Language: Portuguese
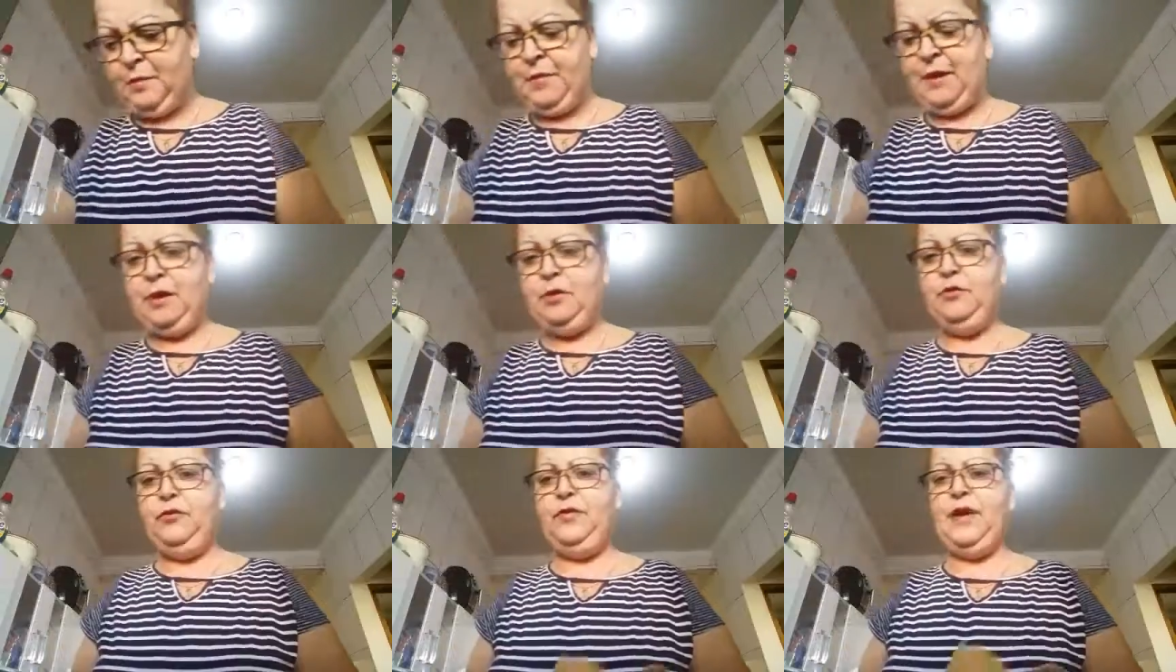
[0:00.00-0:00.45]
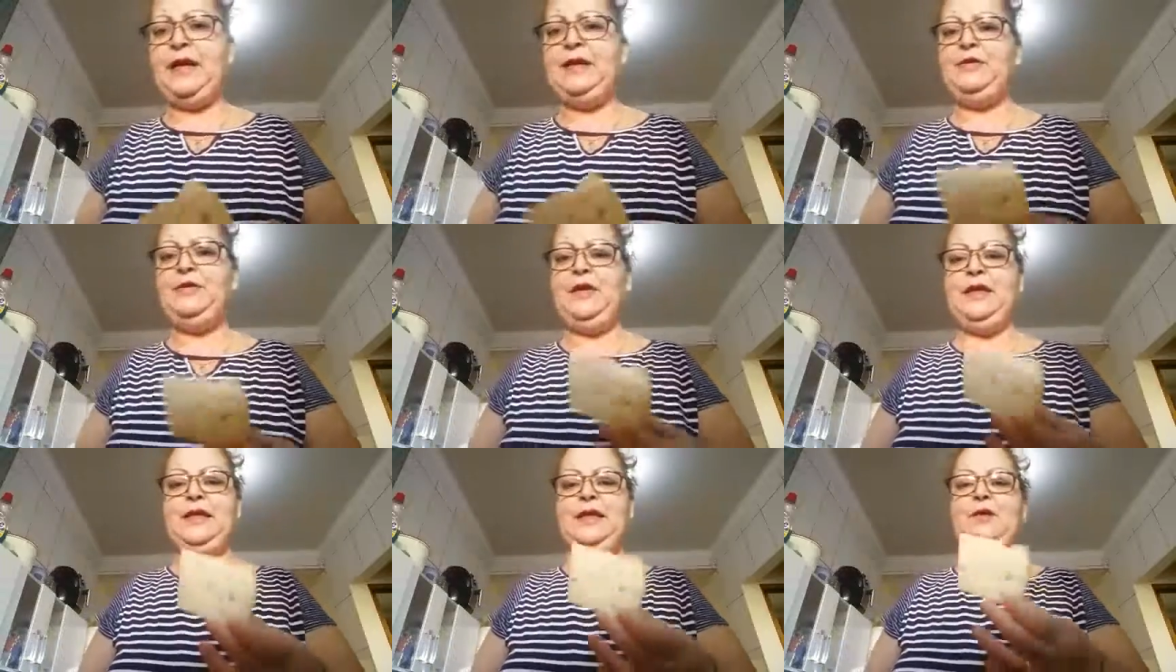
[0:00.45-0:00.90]
pelo
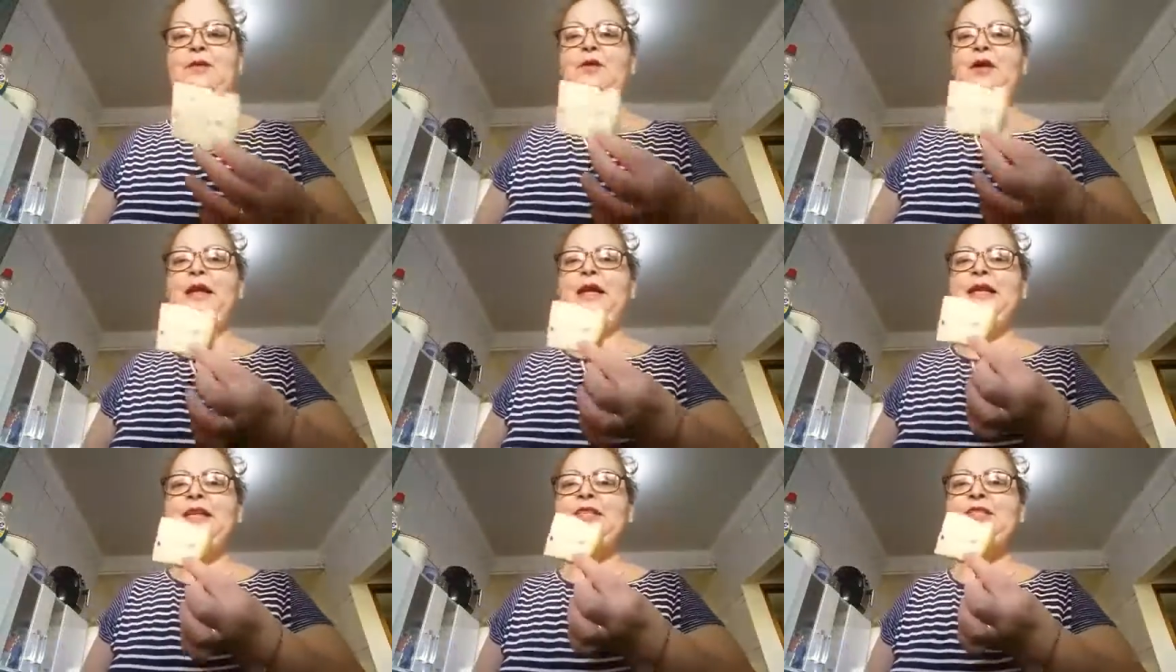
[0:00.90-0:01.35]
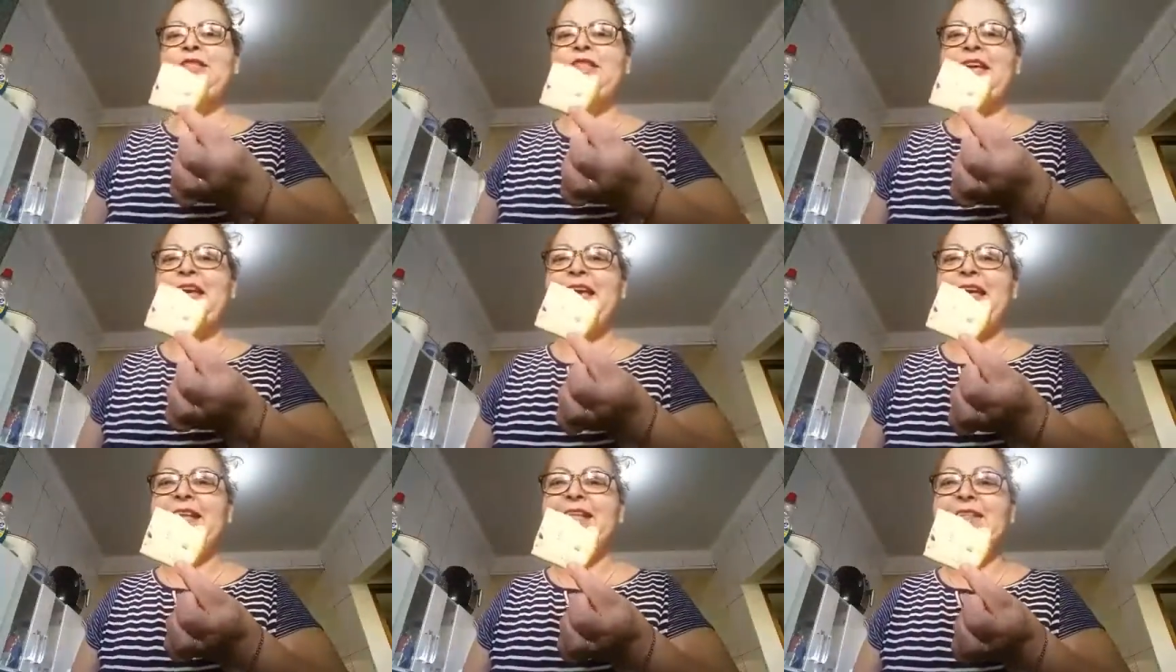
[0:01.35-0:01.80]
fato que... Olha,
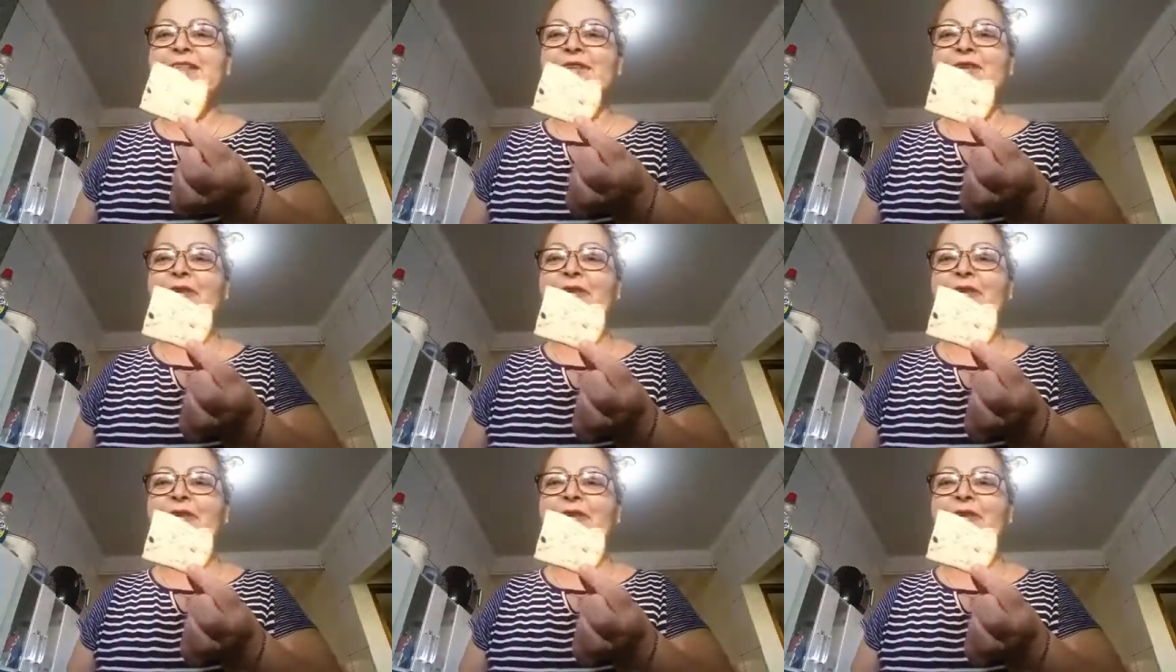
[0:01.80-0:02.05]
gente,